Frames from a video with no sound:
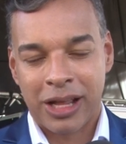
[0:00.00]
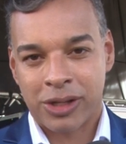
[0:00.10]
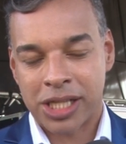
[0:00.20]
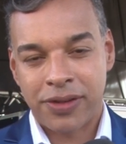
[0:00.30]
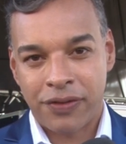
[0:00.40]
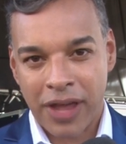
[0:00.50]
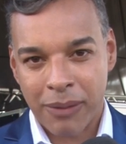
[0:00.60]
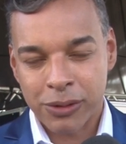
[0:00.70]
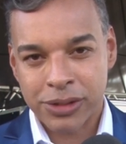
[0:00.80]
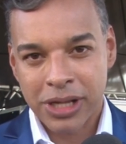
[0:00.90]
Nós
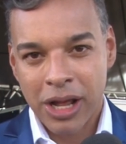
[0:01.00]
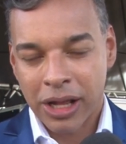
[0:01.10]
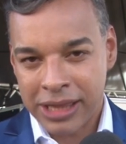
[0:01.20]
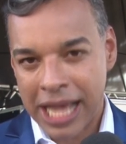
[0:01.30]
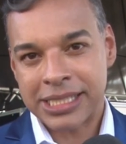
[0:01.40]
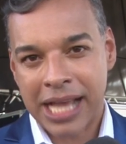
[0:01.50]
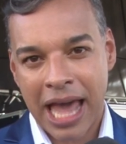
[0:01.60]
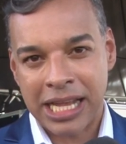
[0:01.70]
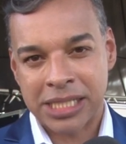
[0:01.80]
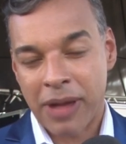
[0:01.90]
vivemos nesse
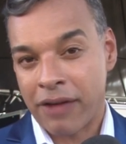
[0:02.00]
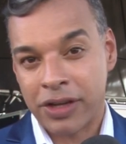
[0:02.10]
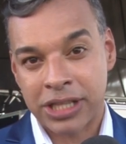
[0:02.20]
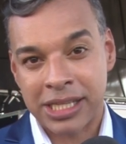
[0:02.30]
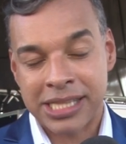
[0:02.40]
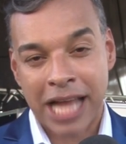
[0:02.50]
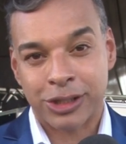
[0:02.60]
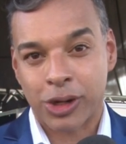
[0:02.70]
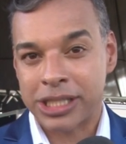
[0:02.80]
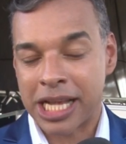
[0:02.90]
carisma, evangelizar
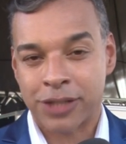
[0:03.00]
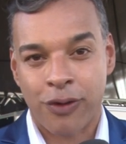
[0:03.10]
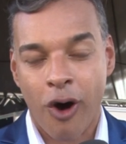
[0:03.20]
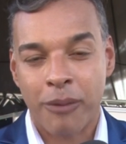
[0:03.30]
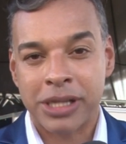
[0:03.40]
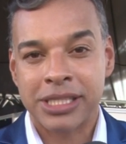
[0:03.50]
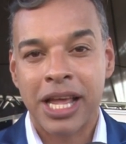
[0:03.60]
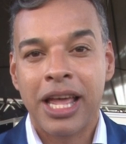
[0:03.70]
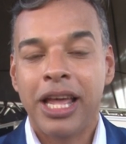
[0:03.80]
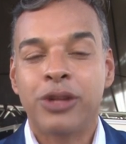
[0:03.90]
de todas as formas
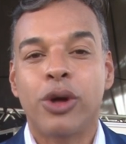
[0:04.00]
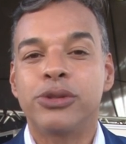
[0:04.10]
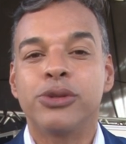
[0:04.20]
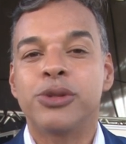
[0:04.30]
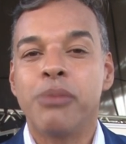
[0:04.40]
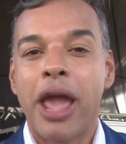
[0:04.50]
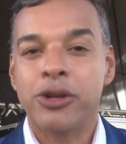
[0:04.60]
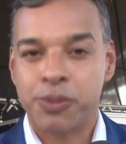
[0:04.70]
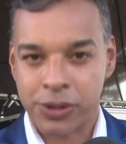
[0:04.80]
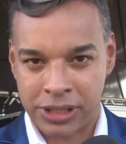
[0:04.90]
e todos os
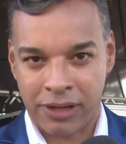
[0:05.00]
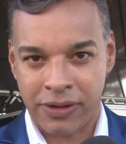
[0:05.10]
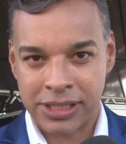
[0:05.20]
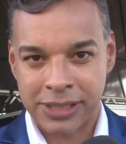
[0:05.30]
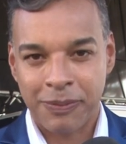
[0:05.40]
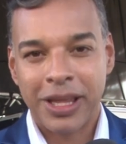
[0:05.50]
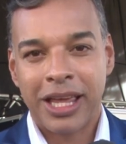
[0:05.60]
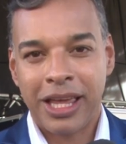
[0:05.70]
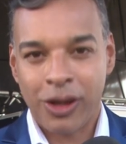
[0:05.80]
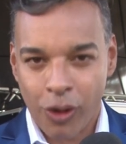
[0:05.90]
meios possíveis.
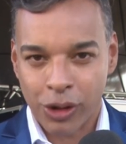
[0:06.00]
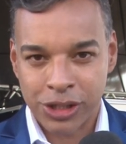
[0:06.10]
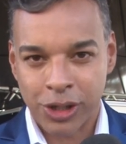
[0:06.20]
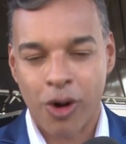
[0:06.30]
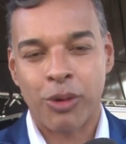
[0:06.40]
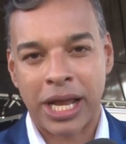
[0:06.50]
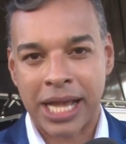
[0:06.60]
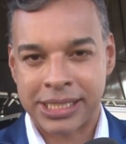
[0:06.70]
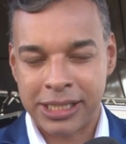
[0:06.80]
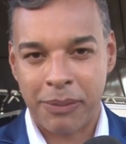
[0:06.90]
E hoje, como
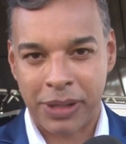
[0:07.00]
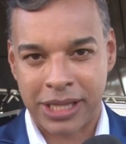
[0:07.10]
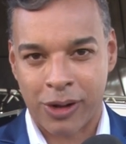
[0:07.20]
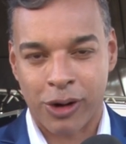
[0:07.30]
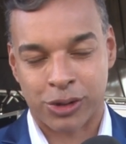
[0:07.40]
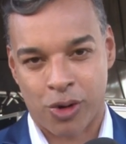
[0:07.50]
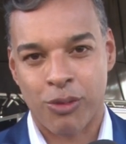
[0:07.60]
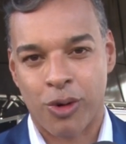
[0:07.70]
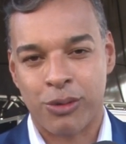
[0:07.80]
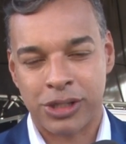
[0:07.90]
renascida em Pentecostes,
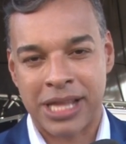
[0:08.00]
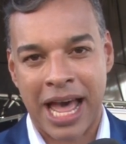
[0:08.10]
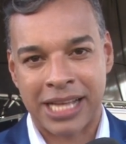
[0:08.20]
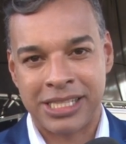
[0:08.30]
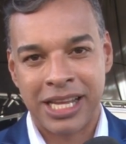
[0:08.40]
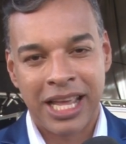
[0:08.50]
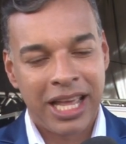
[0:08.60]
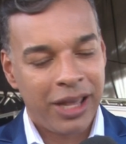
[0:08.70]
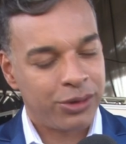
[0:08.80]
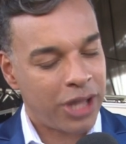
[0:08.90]
como comunidade,
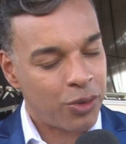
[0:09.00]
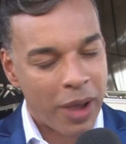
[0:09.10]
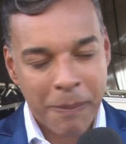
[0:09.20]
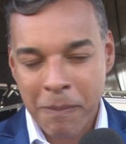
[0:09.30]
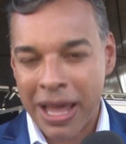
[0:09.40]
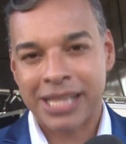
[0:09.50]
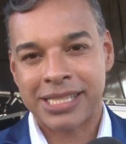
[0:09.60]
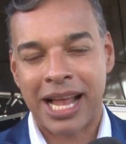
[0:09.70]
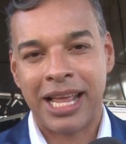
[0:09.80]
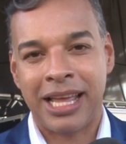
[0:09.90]
eu tenho uma
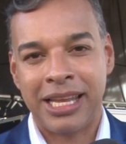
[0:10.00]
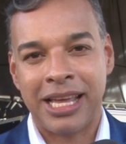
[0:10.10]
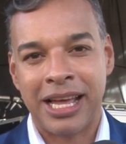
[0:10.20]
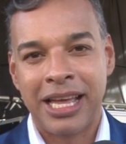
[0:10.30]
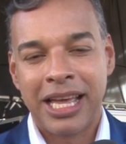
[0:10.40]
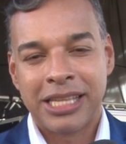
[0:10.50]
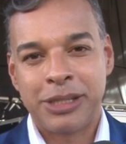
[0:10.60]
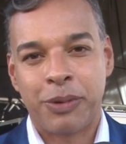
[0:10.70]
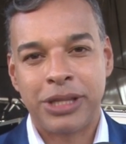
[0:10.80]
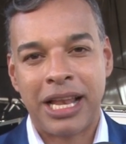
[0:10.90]
imensa alegria
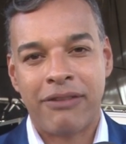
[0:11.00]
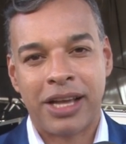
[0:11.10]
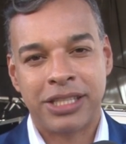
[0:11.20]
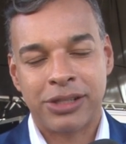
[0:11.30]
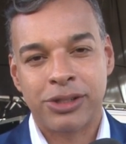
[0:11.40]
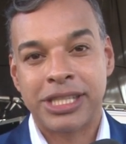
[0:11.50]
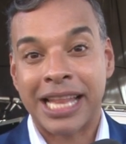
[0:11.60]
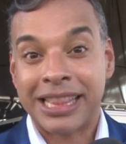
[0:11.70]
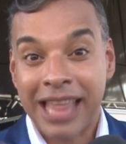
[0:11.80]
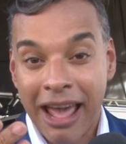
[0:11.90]
de poder levar Jesus
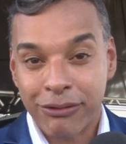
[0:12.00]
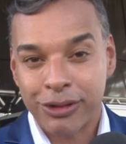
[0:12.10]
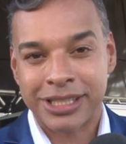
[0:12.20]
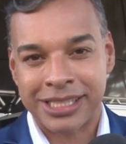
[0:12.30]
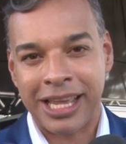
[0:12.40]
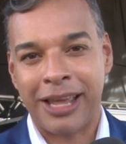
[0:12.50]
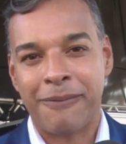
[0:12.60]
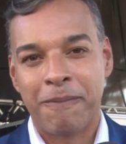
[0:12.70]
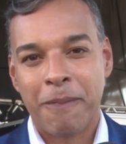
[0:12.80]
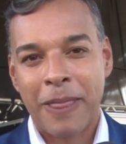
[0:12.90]
até
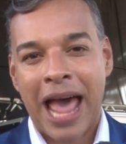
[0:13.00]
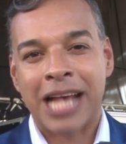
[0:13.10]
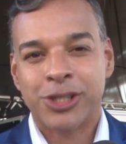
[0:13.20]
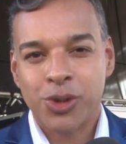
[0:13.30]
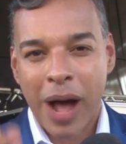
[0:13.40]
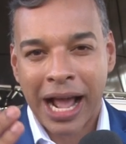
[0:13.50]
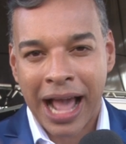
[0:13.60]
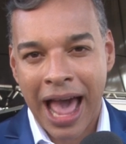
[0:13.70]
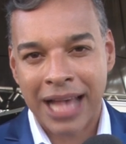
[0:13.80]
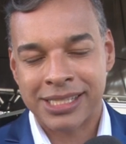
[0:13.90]
você, a sua
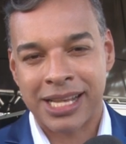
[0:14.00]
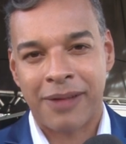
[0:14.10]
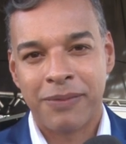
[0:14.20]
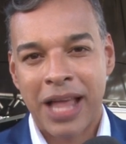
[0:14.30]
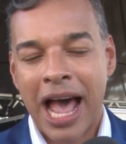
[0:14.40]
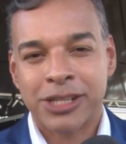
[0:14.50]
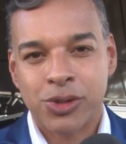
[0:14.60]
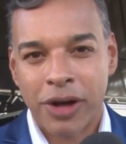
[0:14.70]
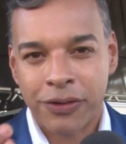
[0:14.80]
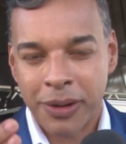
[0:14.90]
casa, a
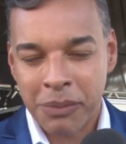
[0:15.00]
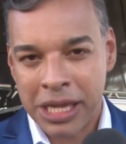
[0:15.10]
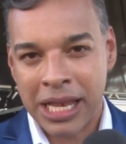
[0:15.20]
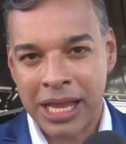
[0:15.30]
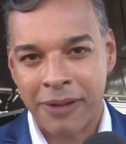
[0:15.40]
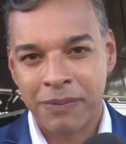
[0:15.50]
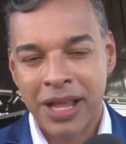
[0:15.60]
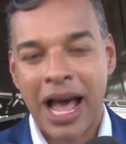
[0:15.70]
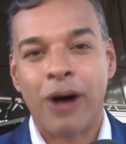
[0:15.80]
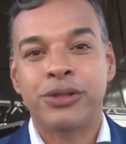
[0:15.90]
sua família,
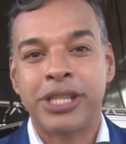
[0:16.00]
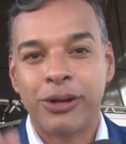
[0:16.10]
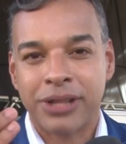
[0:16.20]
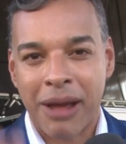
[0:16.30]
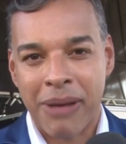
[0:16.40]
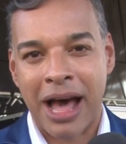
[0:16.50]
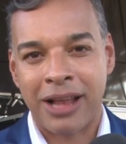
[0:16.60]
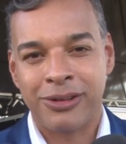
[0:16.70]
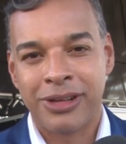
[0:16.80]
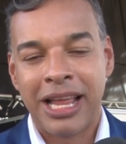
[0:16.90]
ao seu
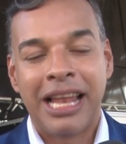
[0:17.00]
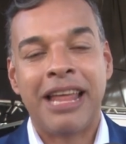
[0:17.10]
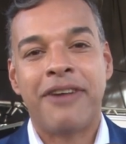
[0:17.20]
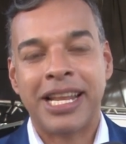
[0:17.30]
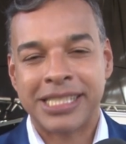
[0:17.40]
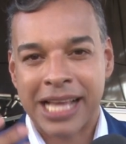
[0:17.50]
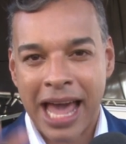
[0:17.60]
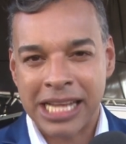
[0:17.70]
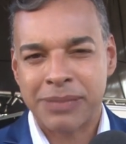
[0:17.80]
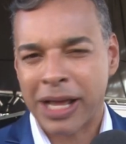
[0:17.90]
trabalho, levar esse
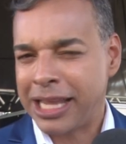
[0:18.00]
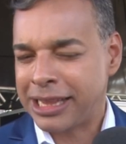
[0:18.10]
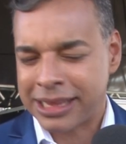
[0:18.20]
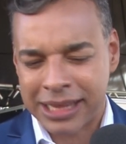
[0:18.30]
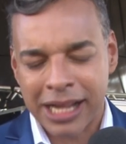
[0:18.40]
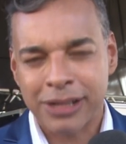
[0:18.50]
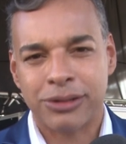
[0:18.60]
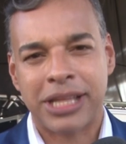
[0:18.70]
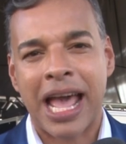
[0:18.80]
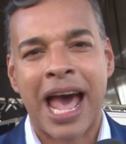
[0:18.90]
carisma que
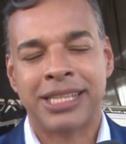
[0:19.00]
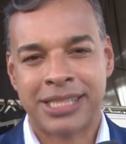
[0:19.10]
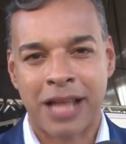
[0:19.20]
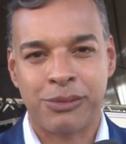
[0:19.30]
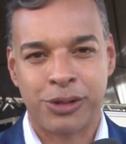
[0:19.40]
tanto tem arrastado